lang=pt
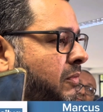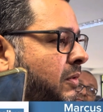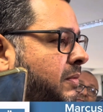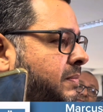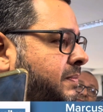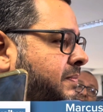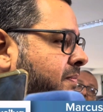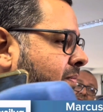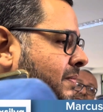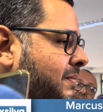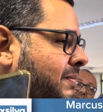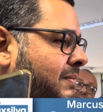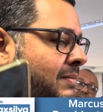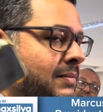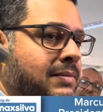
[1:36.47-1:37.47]
Presidente,
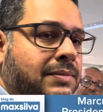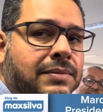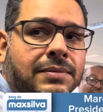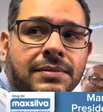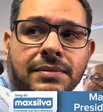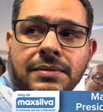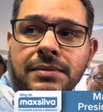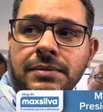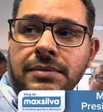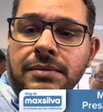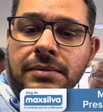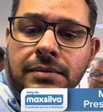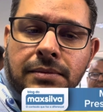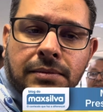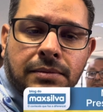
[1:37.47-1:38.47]
a Cajepa vai
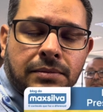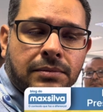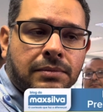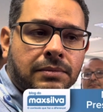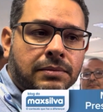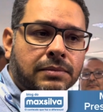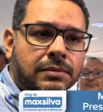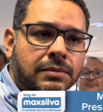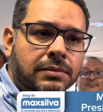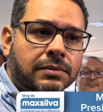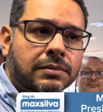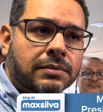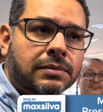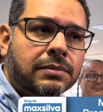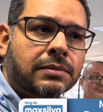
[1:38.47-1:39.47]
investir também na
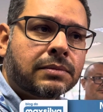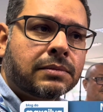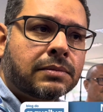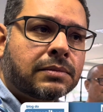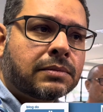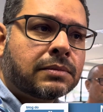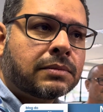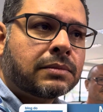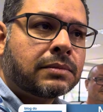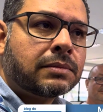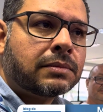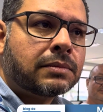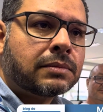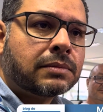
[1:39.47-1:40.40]
melhoria do pavimento que é